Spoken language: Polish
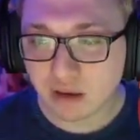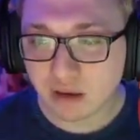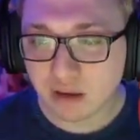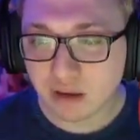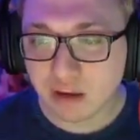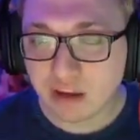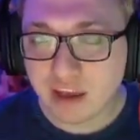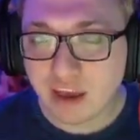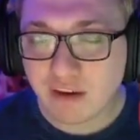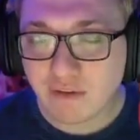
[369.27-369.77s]

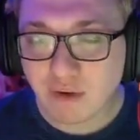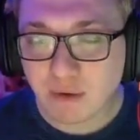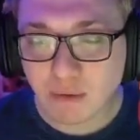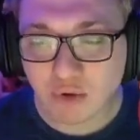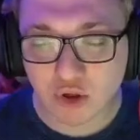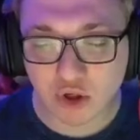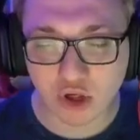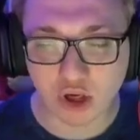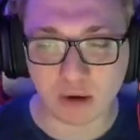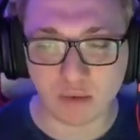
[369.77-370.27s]
Nie wiem
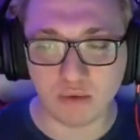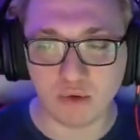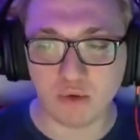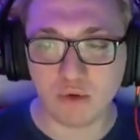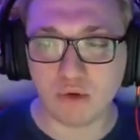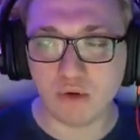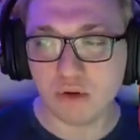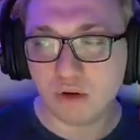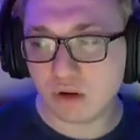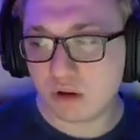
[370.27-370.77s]

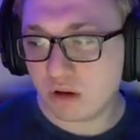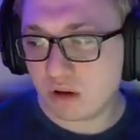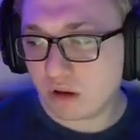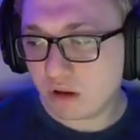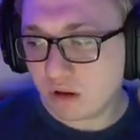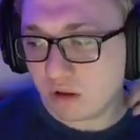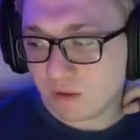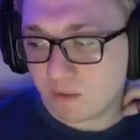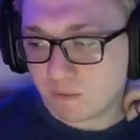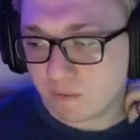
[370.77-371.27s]
czemu,
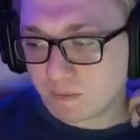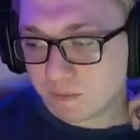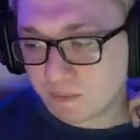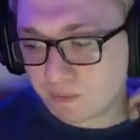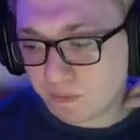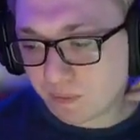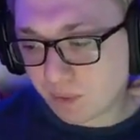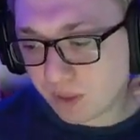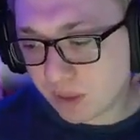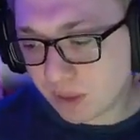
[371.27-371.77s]

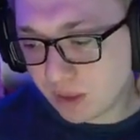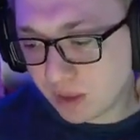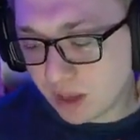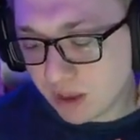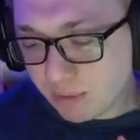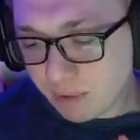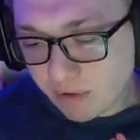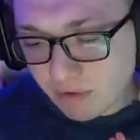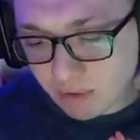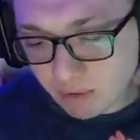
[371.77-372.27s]
nie
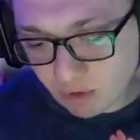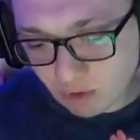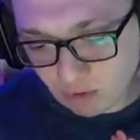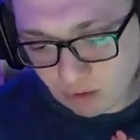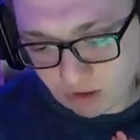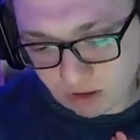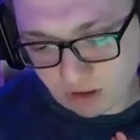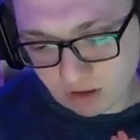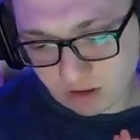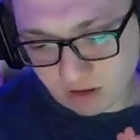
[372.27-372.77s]
powiem
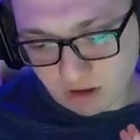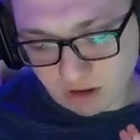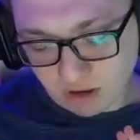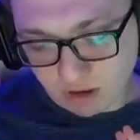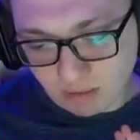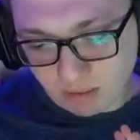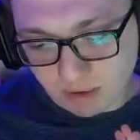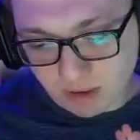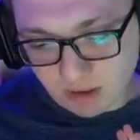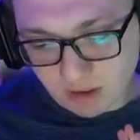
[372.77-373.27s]
dokładnie z jakiej
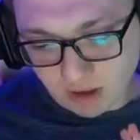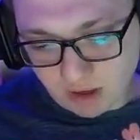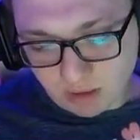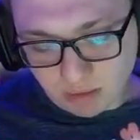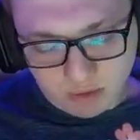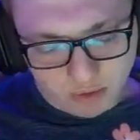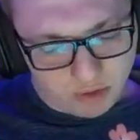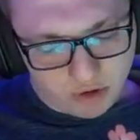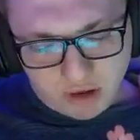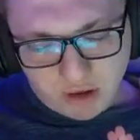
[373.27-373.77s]
pizzerii,
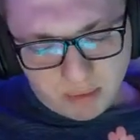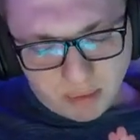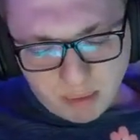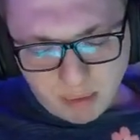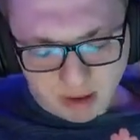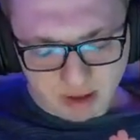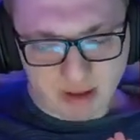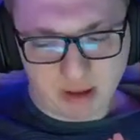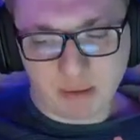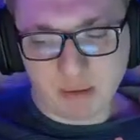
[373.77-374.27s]
bo już nie
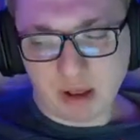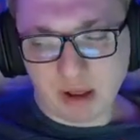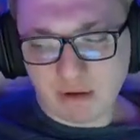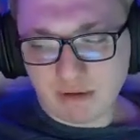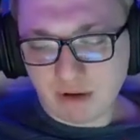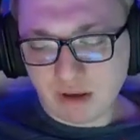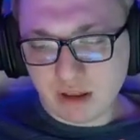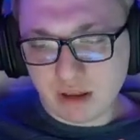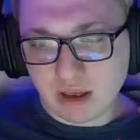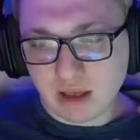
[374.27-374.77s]
pamiętam
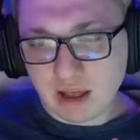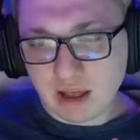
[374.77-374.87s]
nawet,